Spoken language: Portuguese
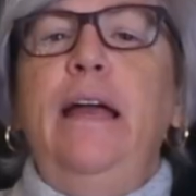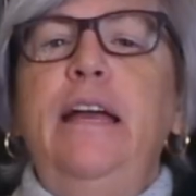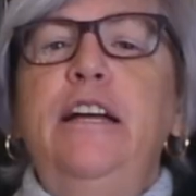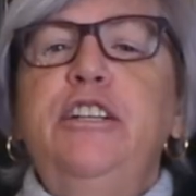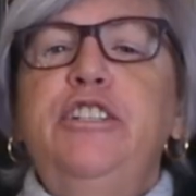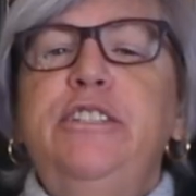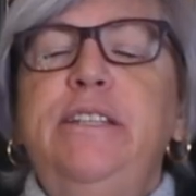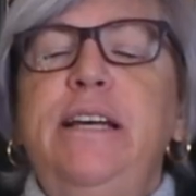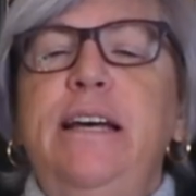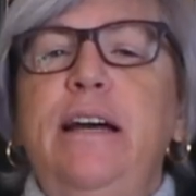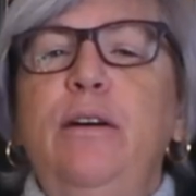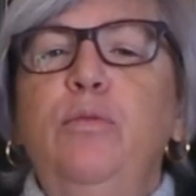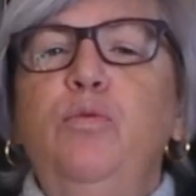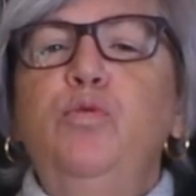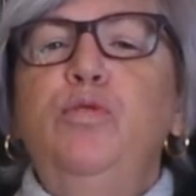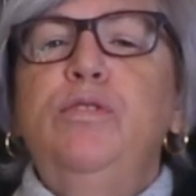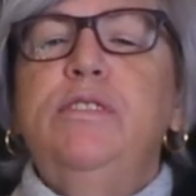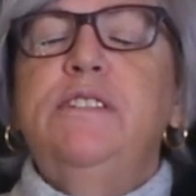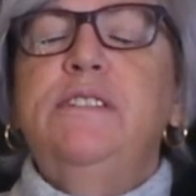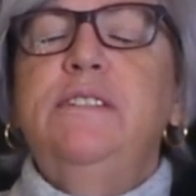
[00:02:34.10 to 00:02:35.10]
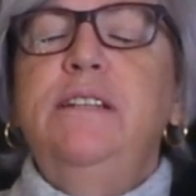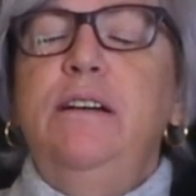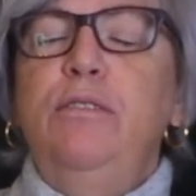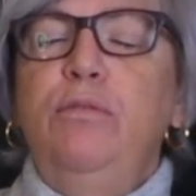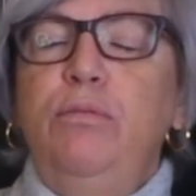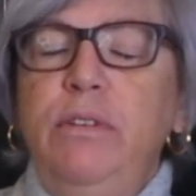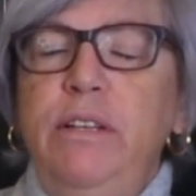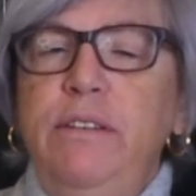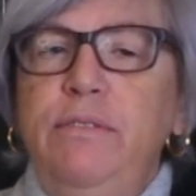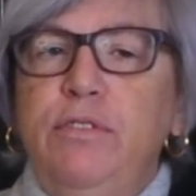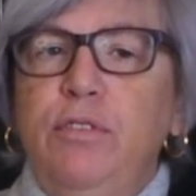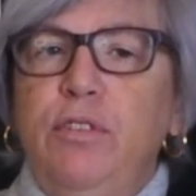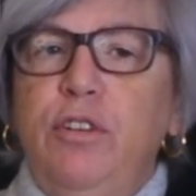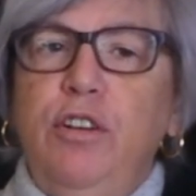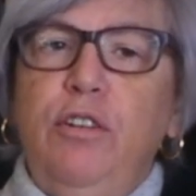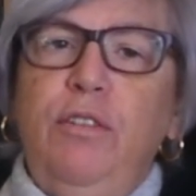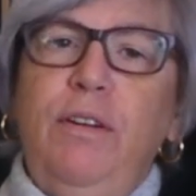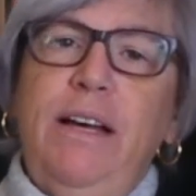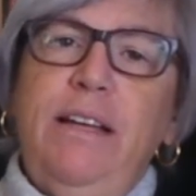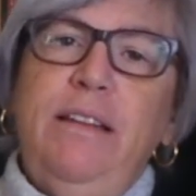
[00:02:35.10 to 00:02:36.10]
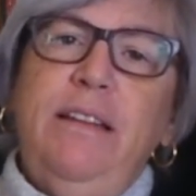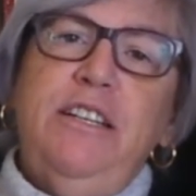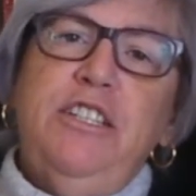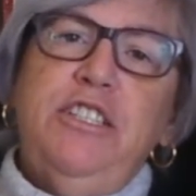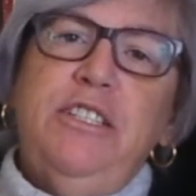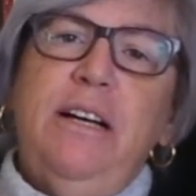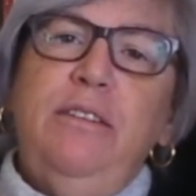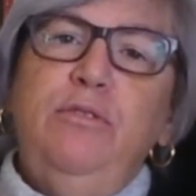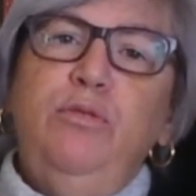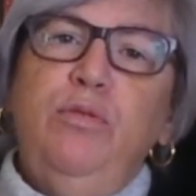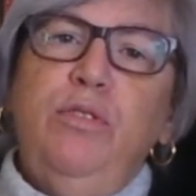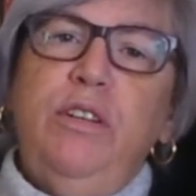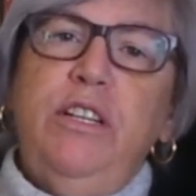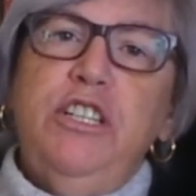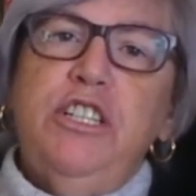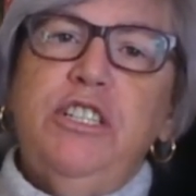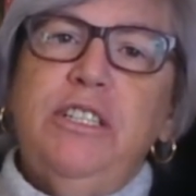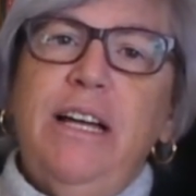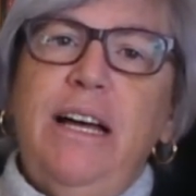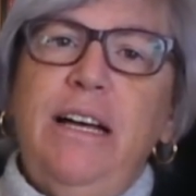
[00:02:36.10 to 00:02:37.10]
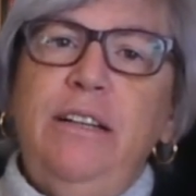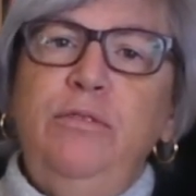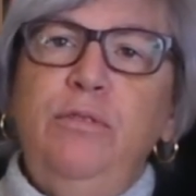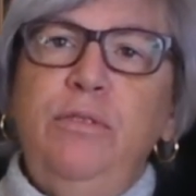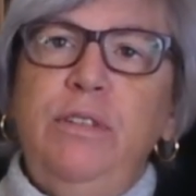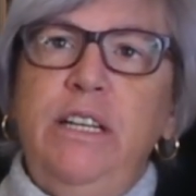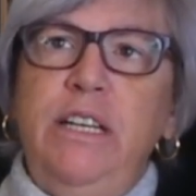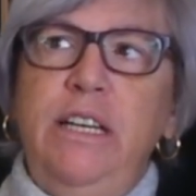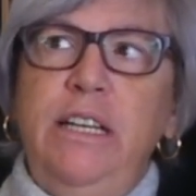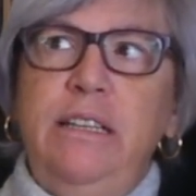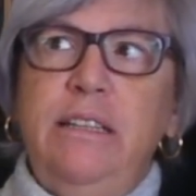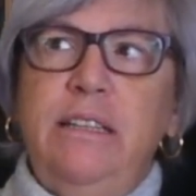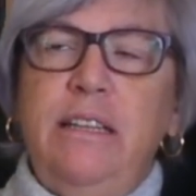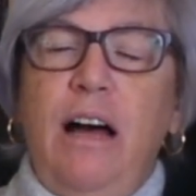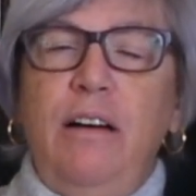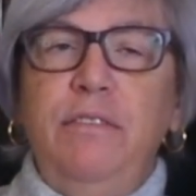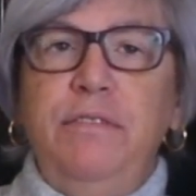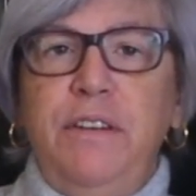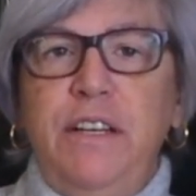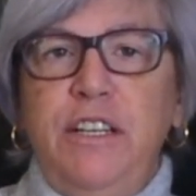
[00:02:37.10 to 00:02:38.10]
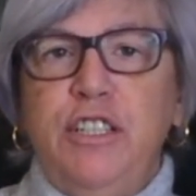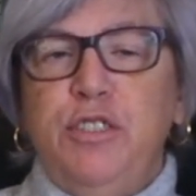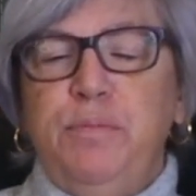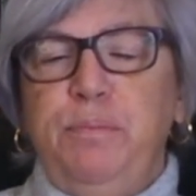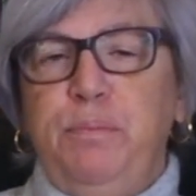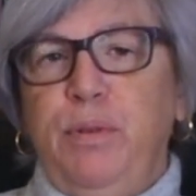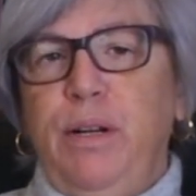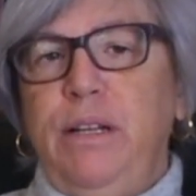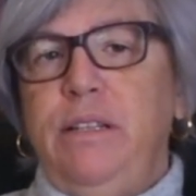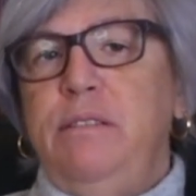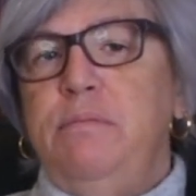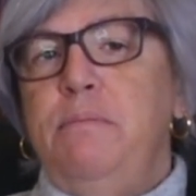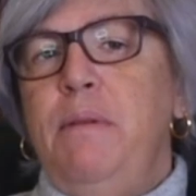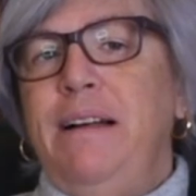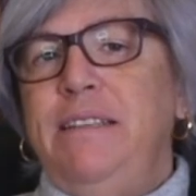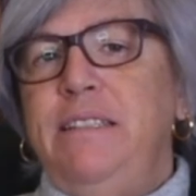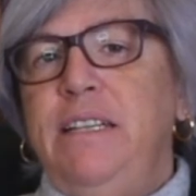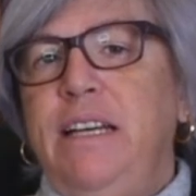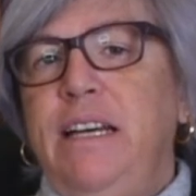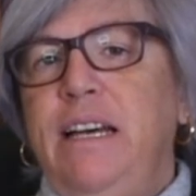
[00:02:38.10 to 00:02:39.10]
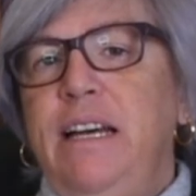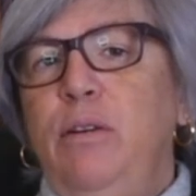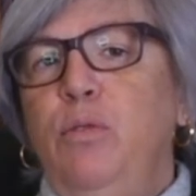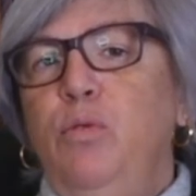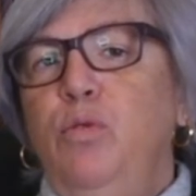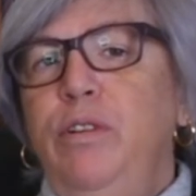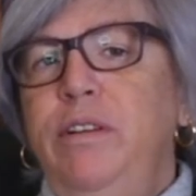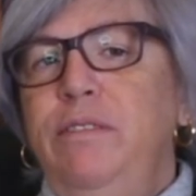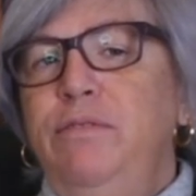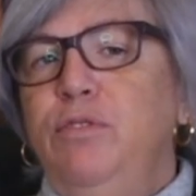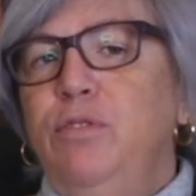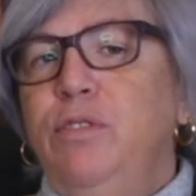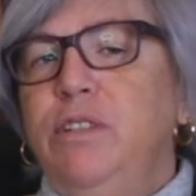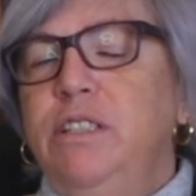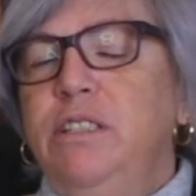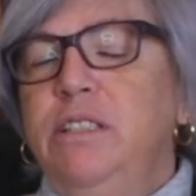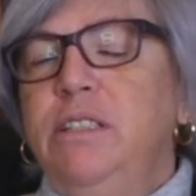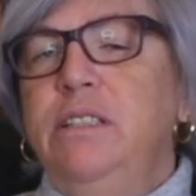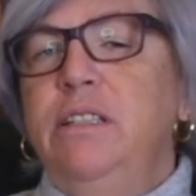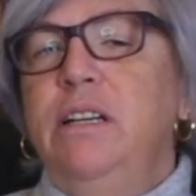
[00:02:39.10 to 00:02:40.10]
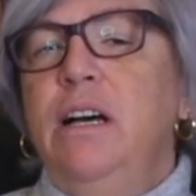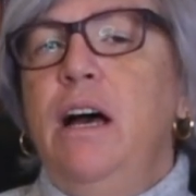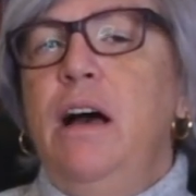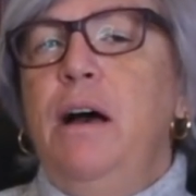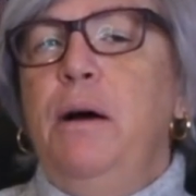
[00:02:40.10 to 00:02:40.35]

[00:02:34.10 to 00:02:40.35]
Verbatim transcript: Este é o terceiro livro que eu leio desta autora este ano e talvez por a temática é o livro que